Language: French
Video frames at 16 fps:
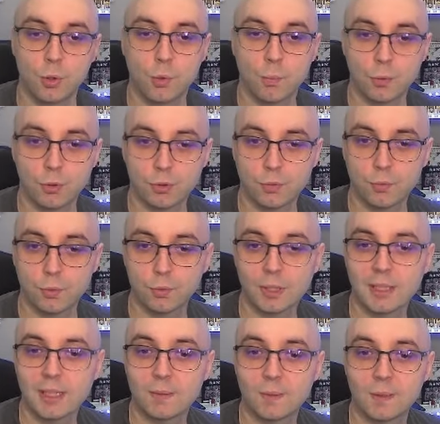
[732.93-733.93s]
Le monstre que vous
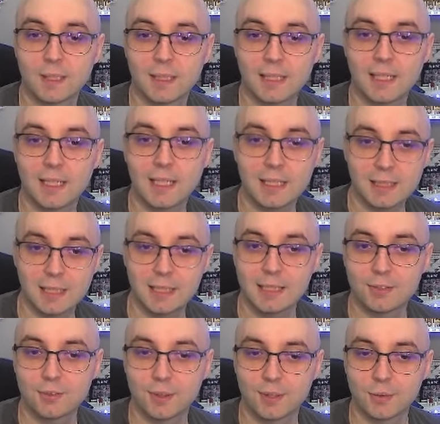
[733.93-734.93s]
contrez gagne une attaque égale
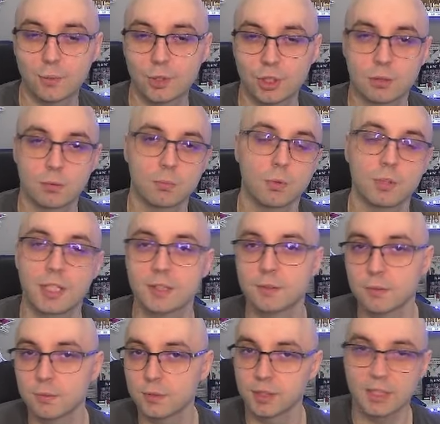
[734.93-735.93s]
à son attaque d'origine.
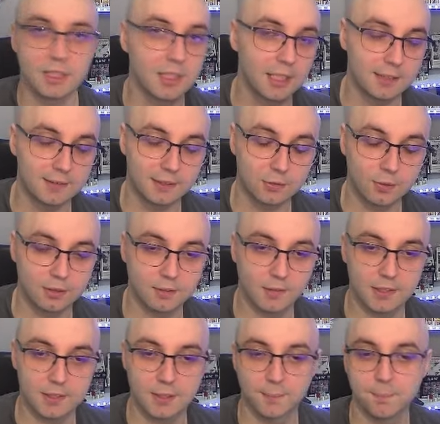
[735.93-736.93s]
Honnête, c'est gagner l'attaque de
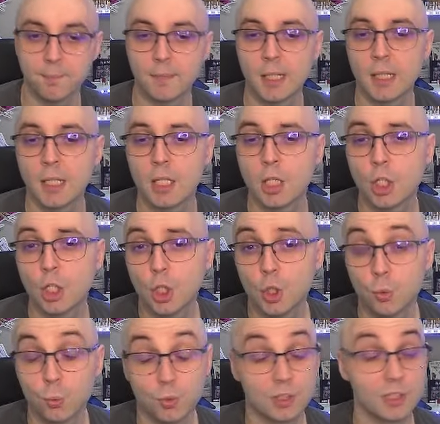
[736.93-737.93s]
l'adversaire.
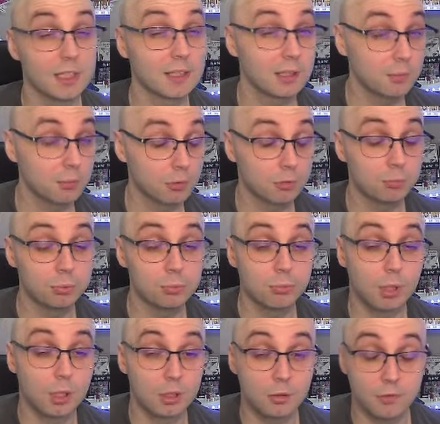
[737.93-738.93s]
Donc c'est assez beau. bon,
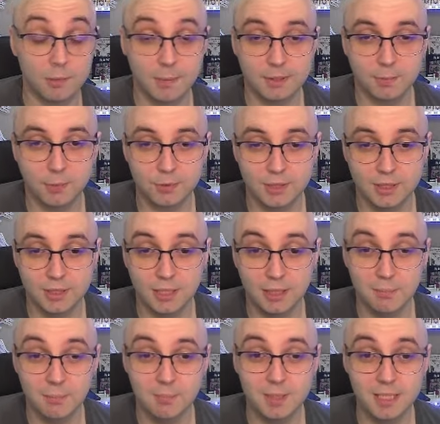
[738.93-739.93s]
on hein, on va pas se mentir,
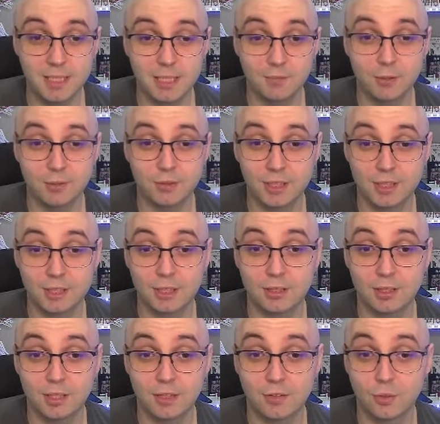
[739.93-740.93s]
mais l'avantage
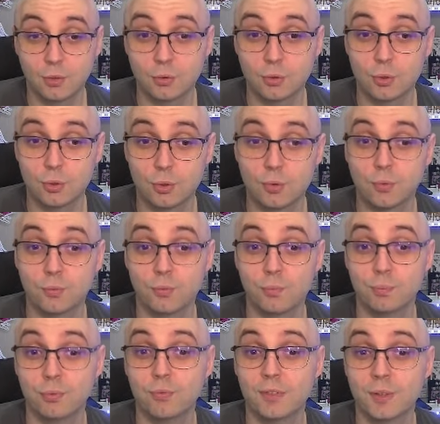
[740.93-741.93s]
étant que vous
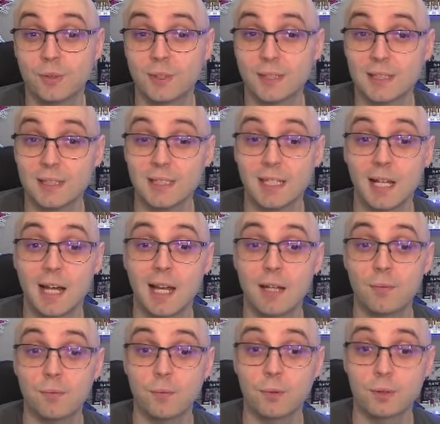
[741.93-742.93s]
pouvez aussi
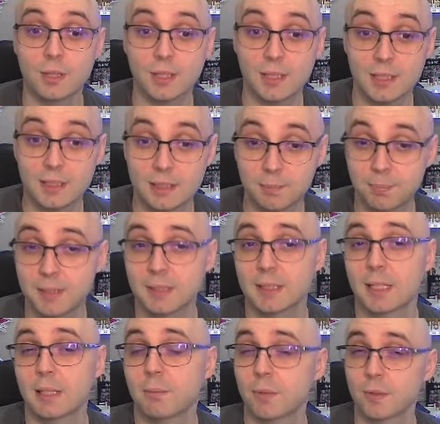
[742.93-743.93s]
invoquer
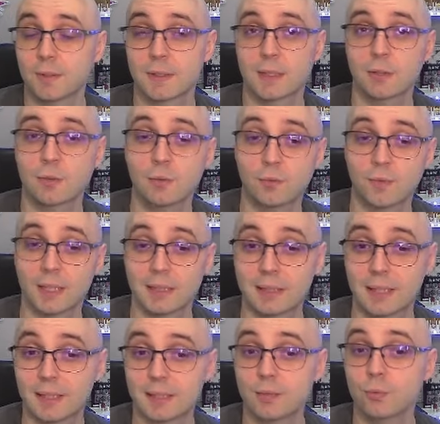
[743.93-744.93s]
spécialement Sigu
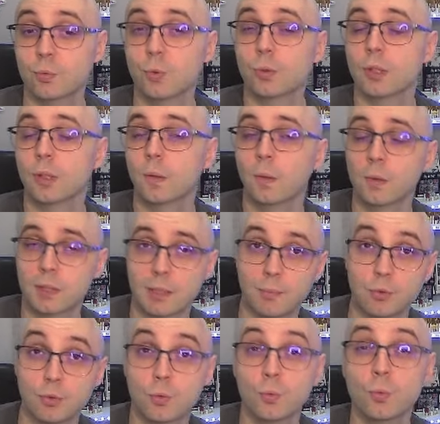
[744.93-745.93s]
Farstar si vous ne contrez aucun
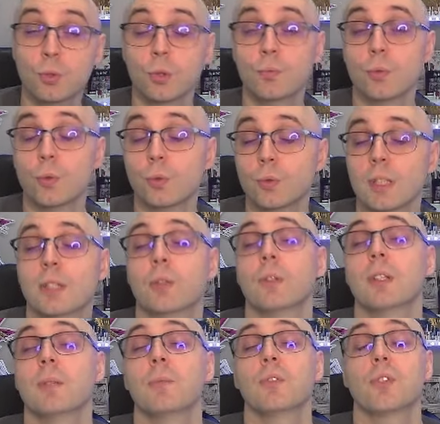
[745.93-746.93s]
monstre ou que vous contrez que
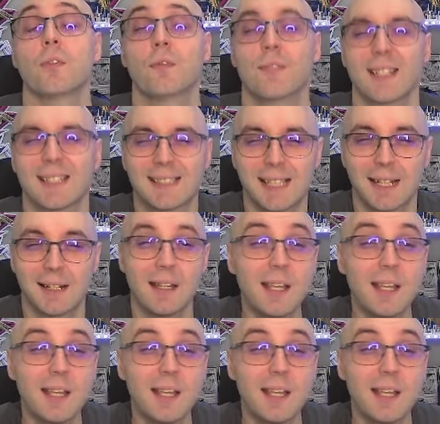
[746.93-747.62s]
des monstres Farstar.